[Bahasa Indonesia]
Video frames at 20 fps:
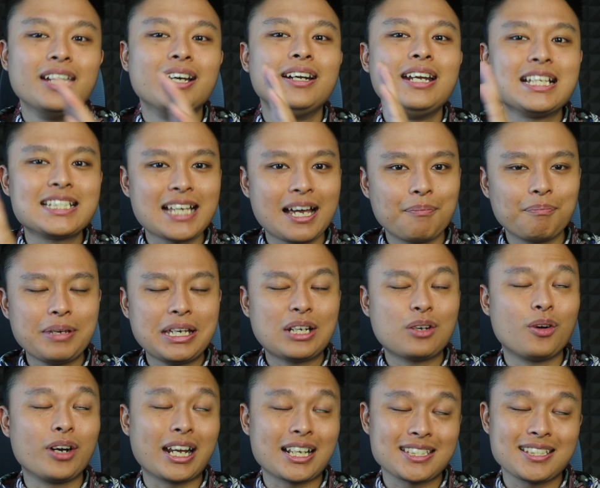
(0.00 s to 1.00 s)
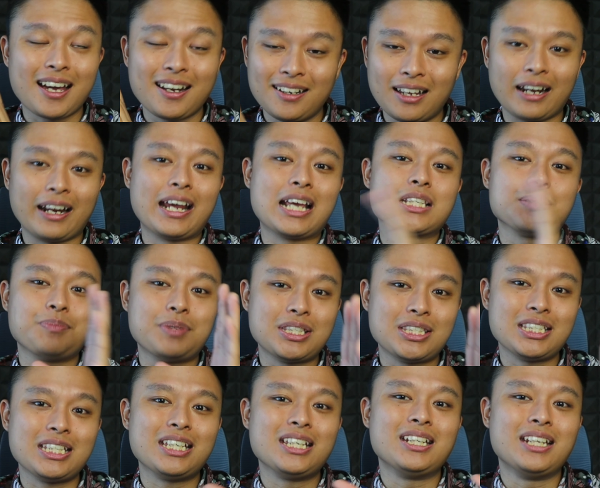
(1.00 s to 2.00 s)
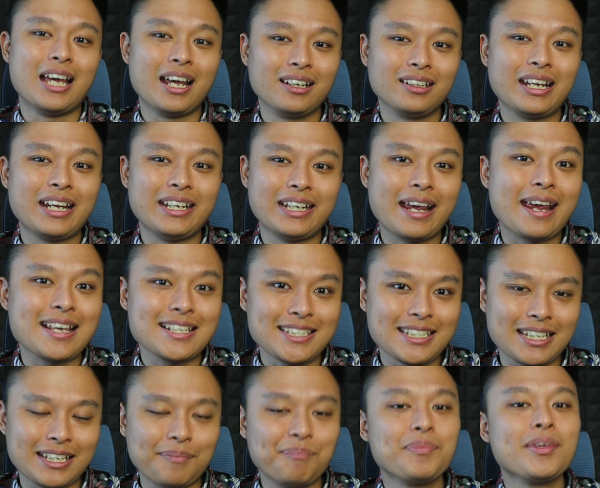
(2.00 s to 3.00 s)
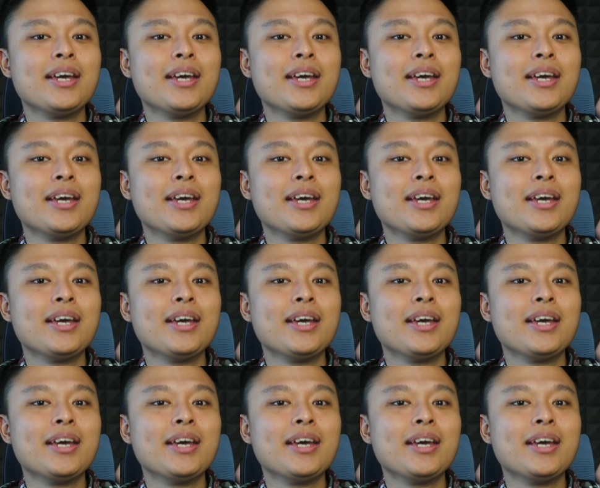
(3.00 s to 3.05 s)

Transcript: di samping kodek standar SBC dan AAC